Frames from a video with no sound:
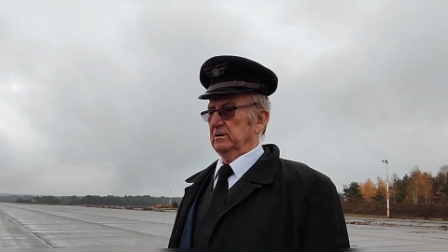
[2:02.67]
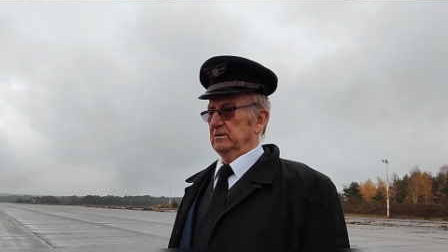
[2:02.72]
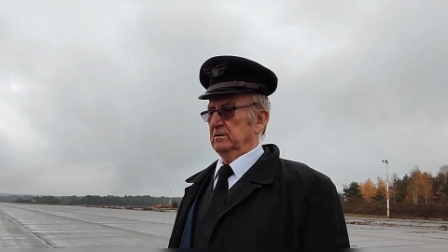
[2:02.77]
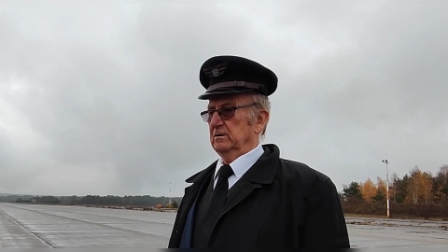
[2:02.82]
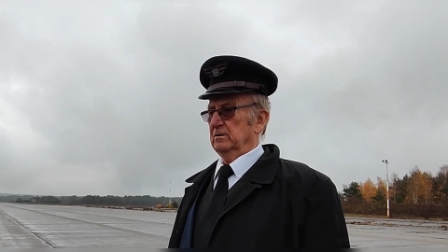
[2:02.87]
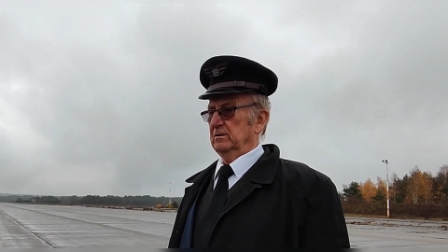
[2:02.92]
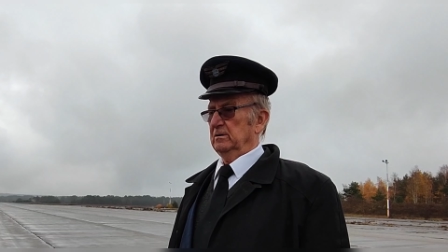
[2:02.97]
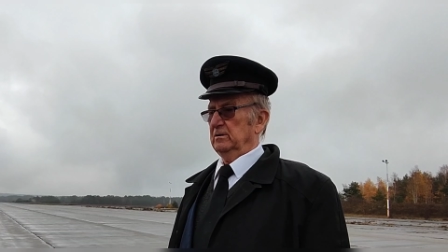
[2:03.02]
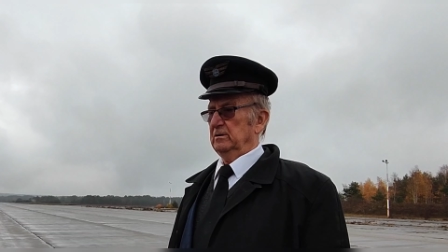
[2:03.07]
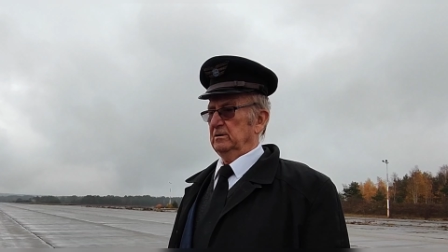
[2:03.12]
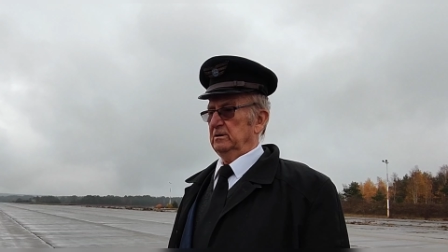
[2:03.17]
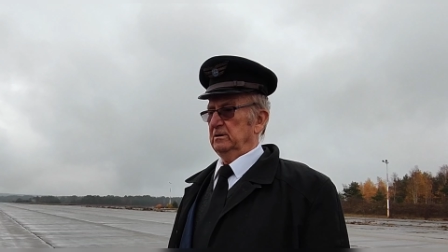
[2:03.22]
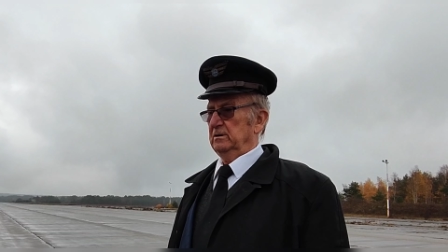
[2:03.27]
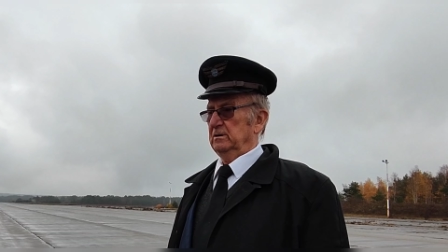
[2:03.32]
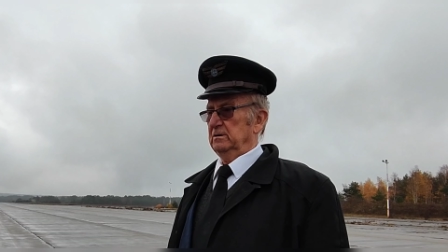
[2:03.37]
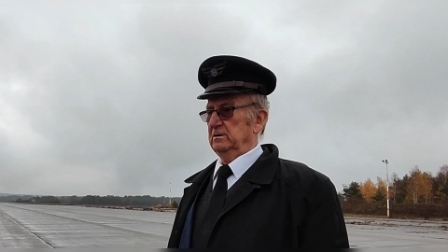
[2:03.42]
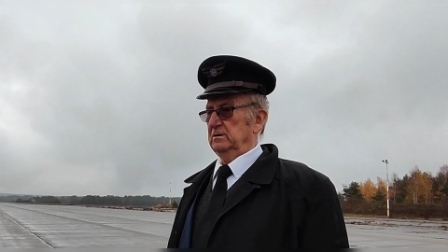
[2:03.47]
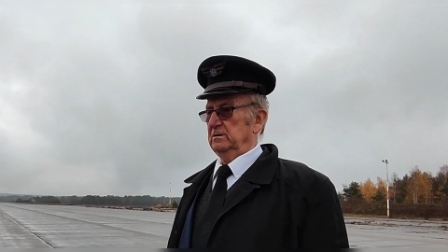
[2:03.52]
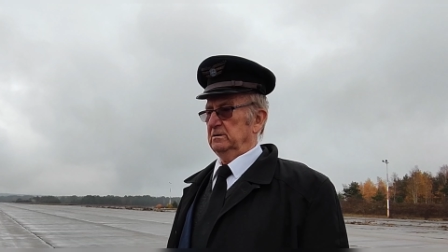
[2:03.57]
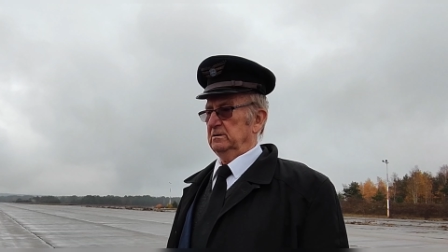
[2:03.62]
do
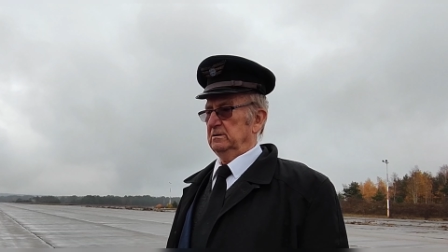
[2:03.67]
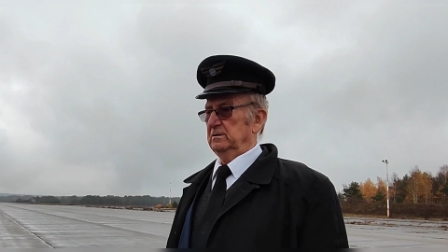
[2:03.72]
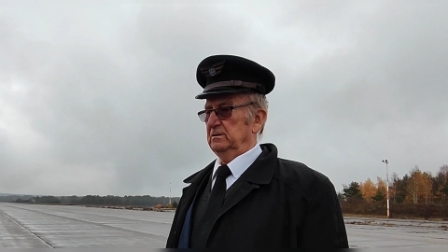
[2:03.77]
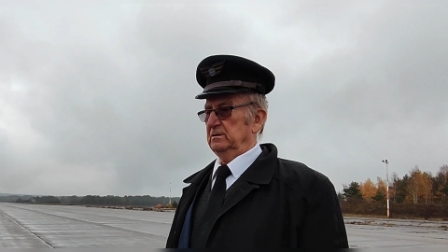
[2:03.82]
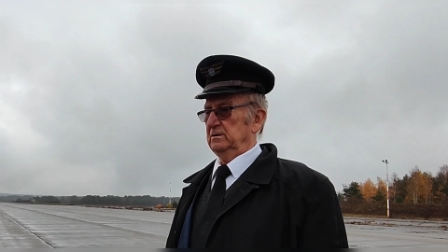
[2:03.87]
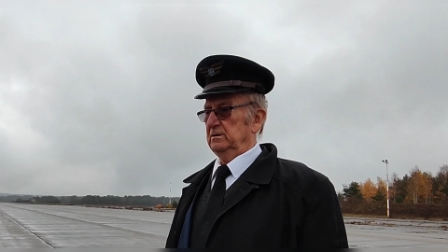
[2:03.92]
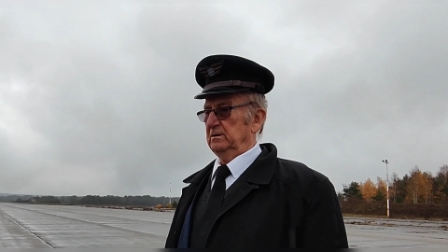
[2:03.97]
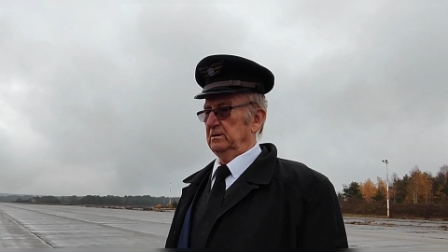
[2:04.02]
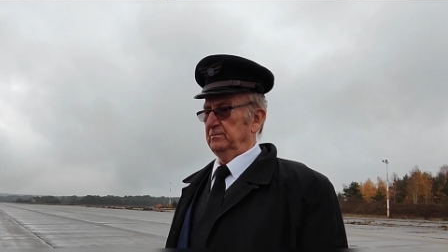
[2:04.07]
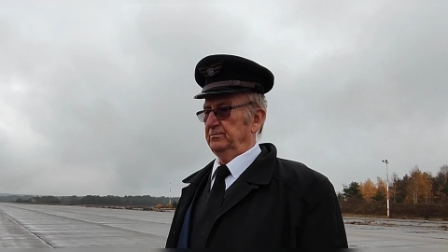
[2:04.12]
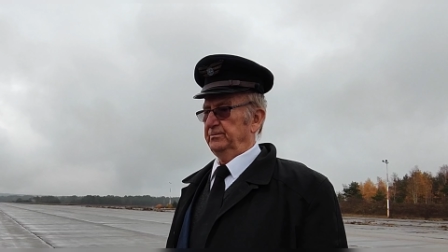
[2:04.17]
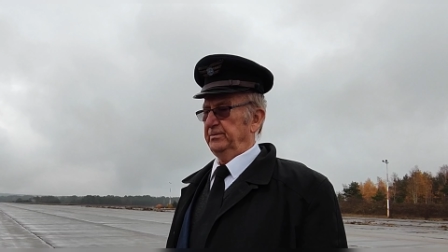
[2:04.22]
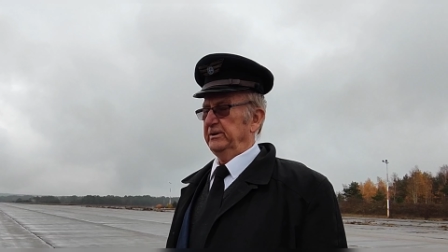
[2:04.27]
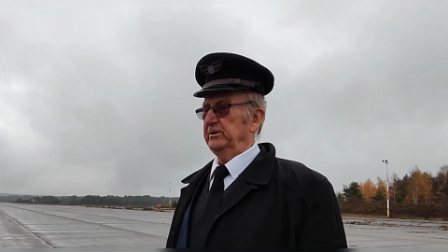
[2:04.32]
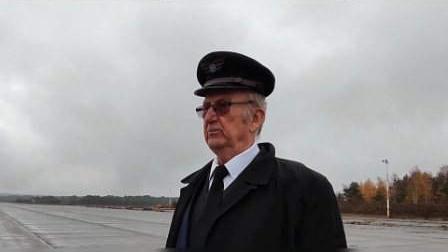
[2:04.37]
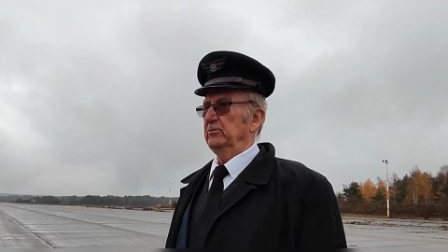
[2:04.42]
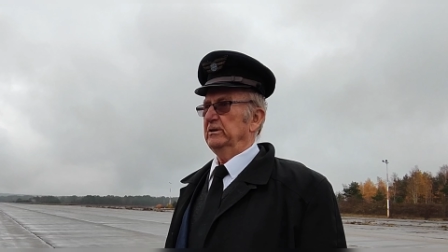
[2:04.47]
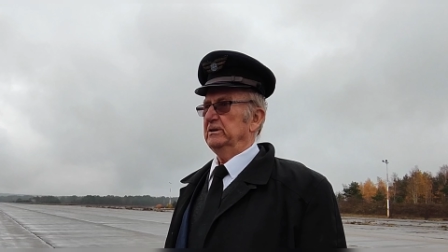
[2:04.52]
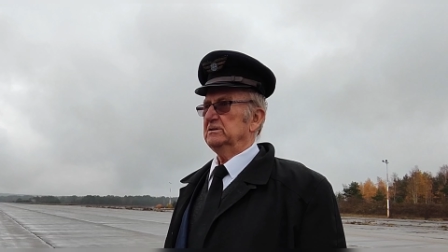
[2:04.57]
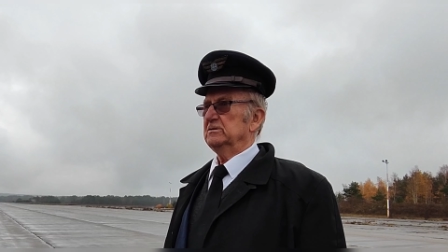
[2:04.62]

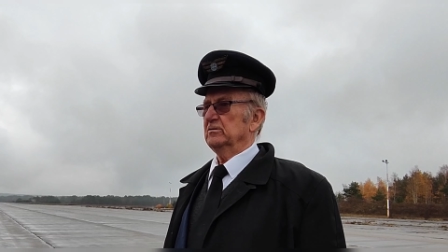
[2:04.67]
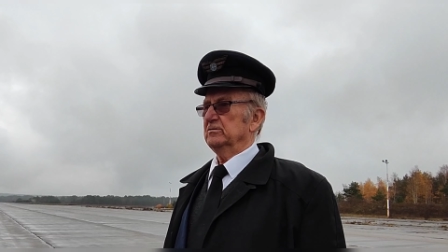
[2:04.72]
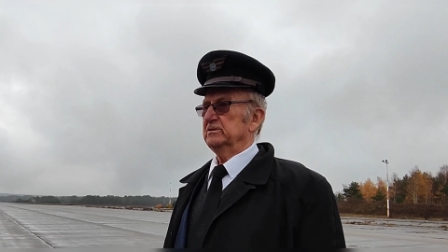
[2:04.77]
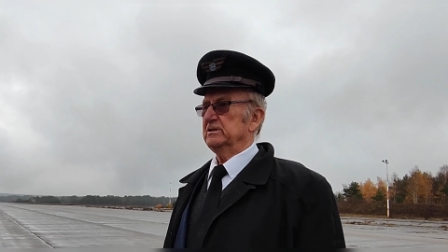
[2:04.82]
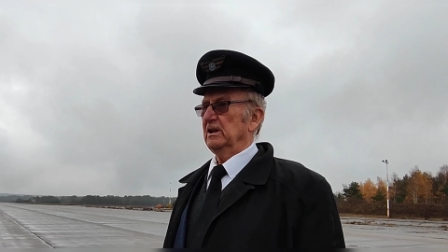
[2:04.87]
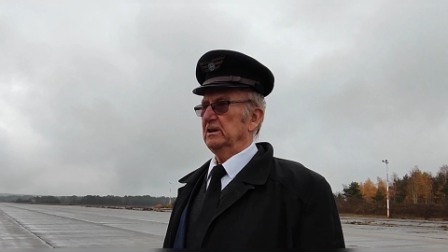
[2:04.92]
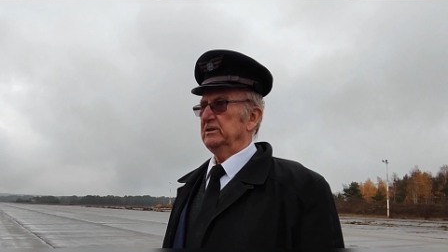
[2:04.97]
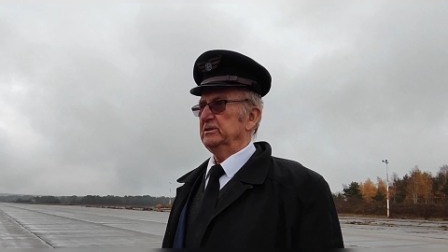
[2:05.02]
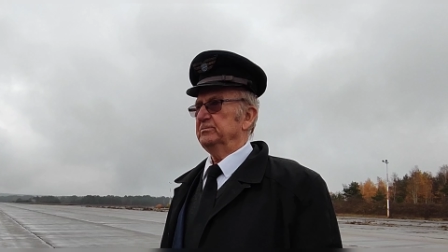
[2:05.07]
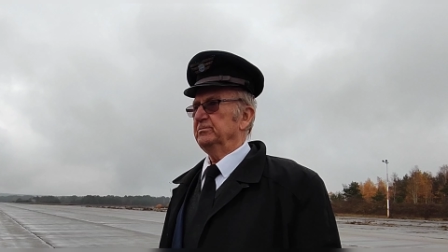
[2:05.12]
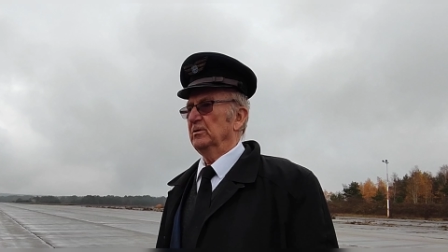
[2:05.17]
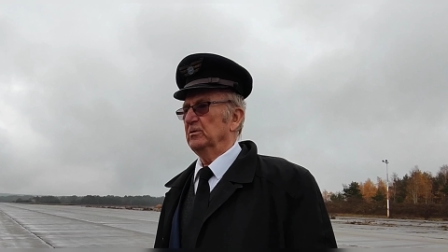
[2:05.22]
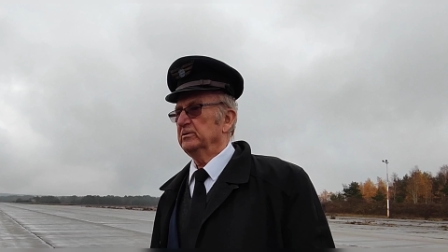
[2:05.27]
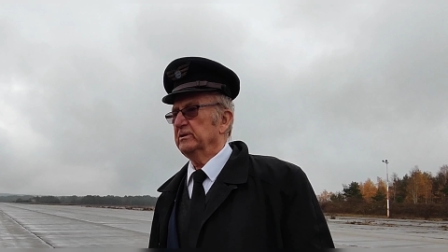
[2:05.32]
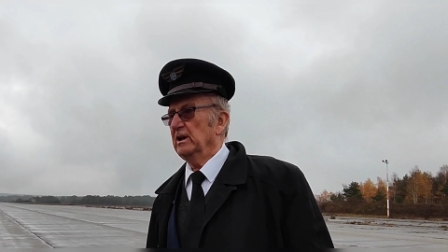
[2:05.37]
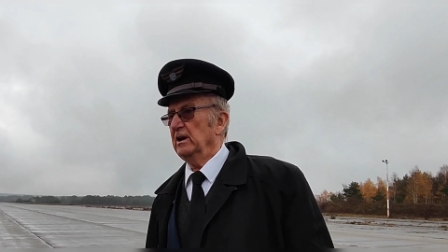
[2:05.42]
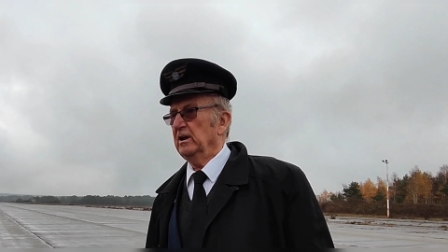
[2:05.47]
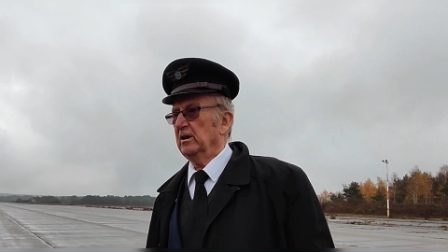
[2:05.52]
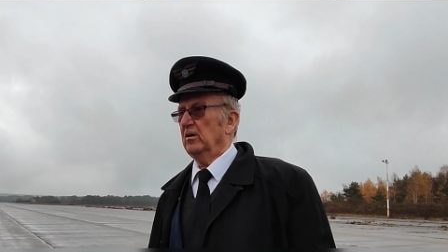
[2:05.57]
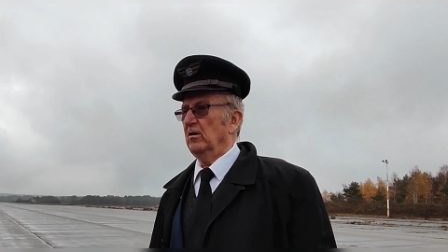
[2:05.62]
Piły, zostaliśmy
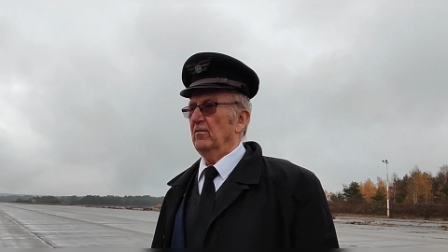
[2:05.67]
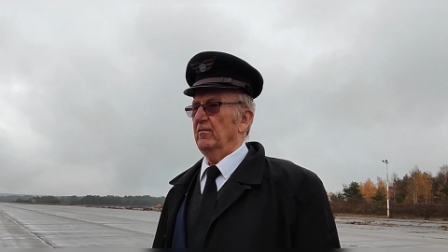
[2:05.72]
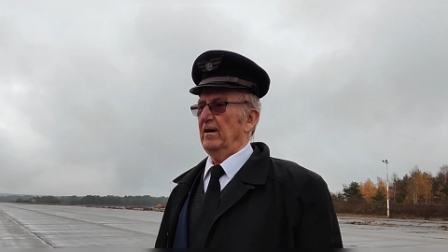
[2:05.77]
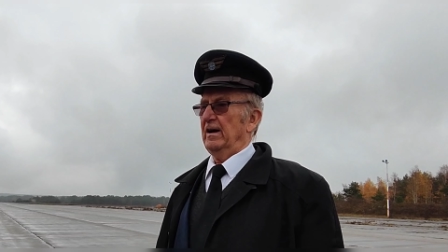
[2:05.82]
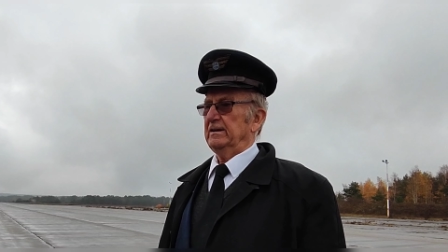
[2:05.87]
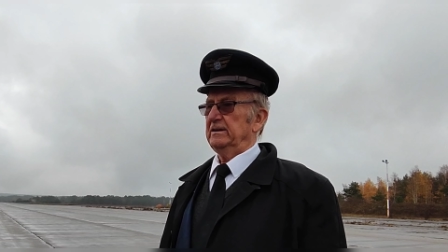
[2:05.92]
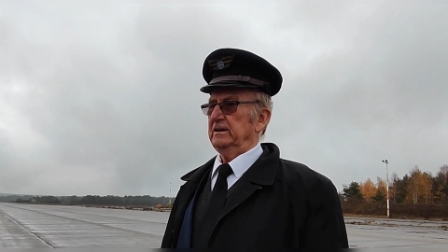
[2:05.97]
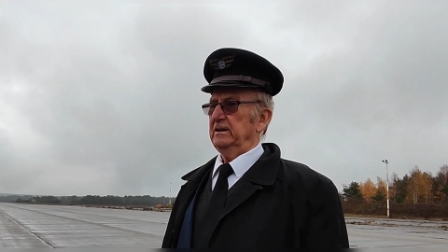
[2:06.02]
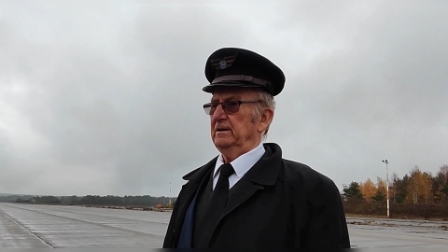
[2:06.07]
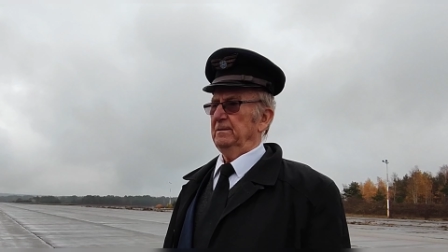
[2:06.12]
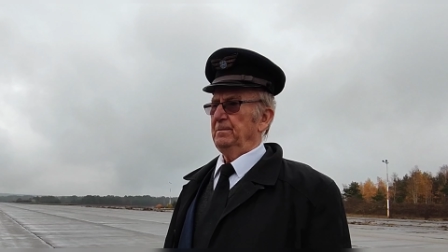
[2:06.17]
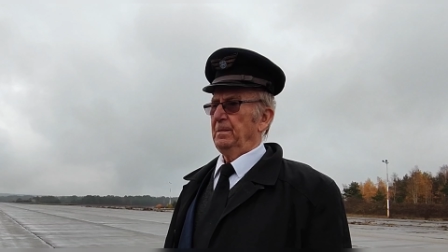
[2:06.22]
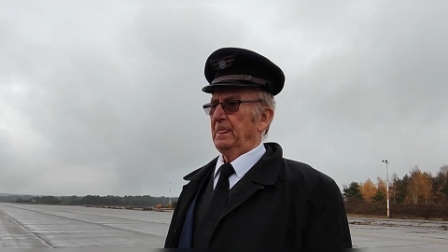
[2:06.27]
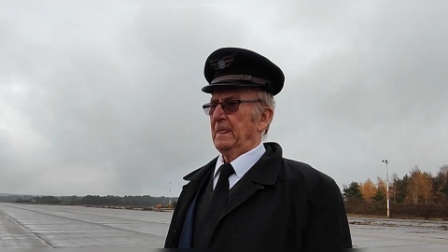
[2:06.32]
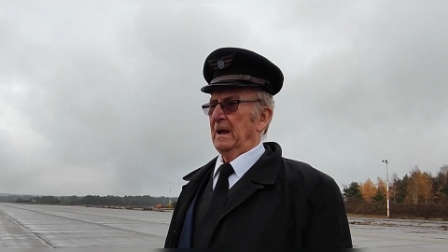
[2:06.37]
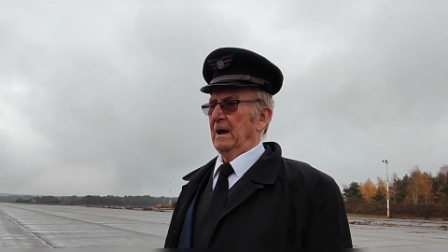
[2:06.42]
oddelegowani,